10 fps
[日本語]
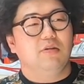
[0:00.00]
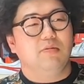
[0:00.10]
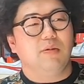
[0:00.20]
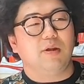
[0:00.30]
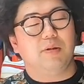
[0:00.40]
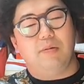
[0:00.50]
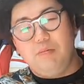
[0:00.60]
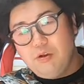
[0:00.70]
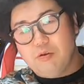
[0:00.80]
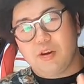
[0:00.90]
まあ、たまたま
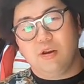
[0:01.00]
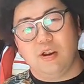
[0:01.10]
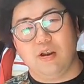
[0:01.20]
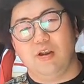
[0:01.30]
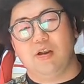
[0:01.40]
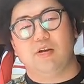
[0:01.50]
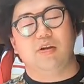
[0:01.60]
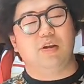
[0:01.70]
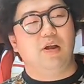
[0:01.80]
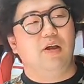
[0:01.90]
ミノルさんから連絡
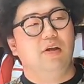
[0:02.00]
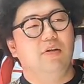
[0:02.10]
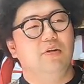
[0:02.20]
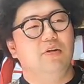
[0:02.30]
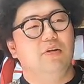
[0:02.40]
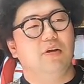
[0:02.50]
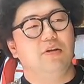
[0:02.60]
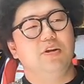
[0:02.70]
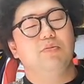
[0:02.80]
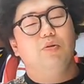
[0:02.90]
が来て、いや、
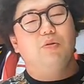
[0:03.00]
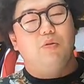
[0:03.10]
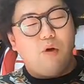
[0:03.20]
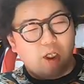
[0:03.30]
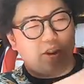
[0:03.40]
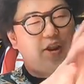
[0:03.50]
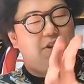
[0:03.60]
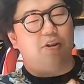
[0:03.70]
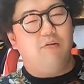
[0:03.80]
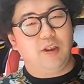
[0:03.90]
いつもの
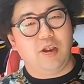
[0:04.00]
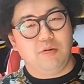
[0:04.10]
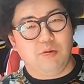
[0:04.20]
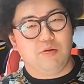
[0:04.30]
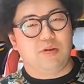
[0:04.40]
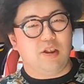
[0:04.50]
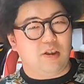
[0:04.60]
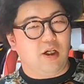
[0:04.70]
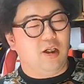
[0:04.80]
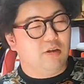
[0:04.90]
アディダスではないよって言って
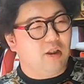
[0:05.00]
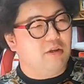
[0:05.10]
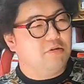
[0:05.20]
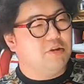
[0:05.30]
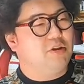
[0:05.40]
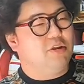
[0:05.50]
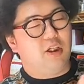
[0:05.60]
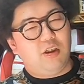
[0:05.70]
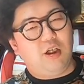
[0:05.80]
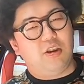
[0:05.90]
て、反対口
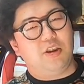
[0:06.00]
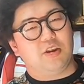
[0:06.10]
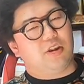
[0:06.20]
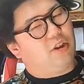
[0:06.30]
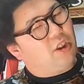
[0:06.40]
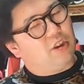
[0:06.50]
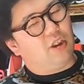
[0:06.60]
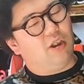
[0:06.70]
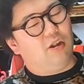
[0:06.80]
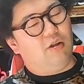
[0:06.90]
にアディダスができ
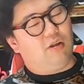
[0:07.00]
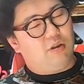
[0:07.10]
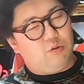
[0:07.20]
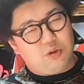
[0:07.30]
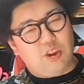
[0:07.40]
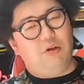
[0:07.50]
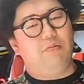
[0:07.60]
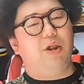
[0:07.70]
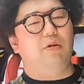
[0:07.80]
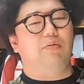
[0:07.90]
たからそっちだ
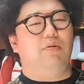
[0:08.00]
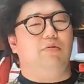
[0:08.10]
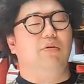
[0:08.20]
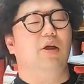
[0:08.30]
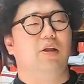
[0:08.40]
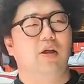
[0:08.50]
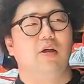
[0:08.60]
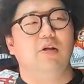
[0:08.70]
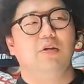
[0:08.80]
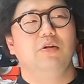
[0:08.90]
よみたいなことで言われ
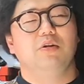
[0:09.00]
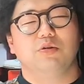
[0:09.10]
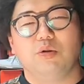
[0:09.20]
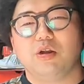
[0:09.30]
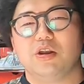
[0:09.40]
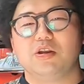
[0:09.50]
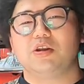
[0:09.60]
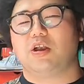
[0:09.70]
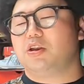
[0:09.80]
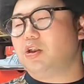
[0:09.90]
て、それで気づ
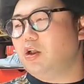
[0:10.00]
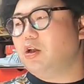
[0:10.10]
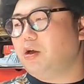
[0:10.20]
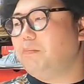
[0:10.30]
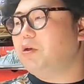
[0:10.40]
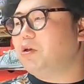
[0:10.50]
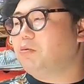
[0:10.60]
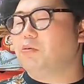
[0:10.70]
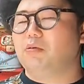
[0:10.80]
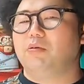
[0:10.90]
いたりしてね、やっぱりね、
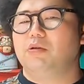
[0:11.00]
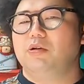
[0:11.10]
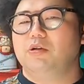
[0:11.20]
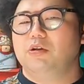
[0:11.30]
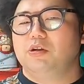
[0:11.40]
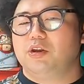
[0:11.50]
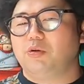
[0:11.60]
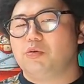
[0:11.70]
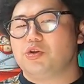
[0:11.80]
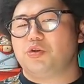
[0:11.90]
こう、
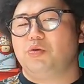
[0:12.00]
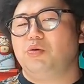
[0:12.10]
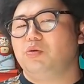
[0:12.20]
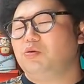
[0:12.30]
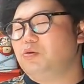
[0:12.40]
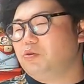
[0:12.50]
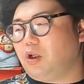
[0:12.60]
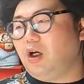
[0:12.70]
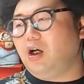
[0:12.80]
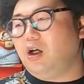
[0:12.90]
人の情報という
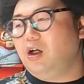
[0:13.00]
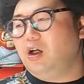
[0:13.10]
か、